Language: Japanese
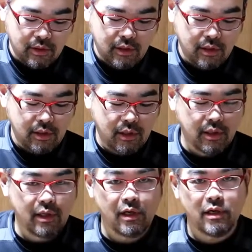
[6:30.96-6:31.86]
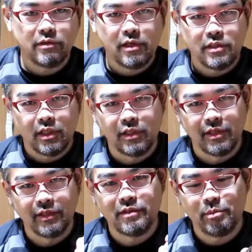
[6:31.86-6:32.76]
えー、外れちゃっ
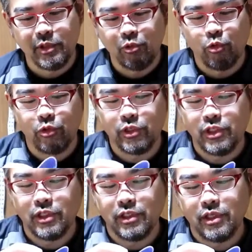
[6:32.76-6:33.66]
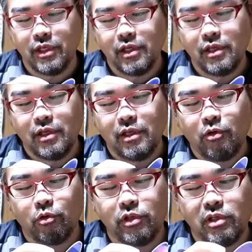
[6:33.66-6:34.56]
たスピンドルにこ
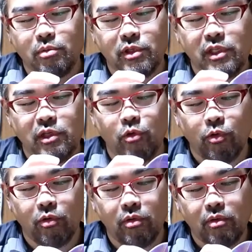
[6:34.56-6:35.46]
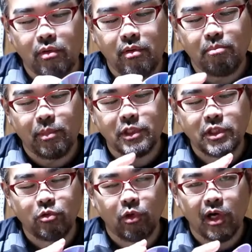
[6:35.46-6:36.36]
う DVD を
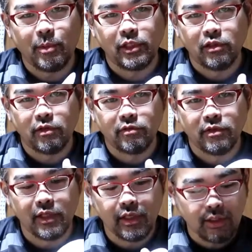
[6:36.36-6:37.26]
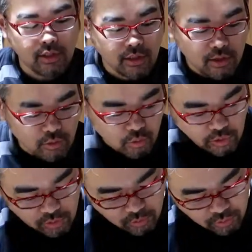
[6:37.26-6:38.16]
パチッとはめてですねこ
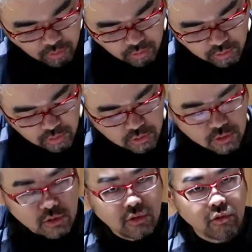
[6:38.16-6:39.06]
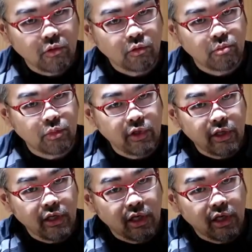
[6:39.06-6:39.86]
れをこのプレイ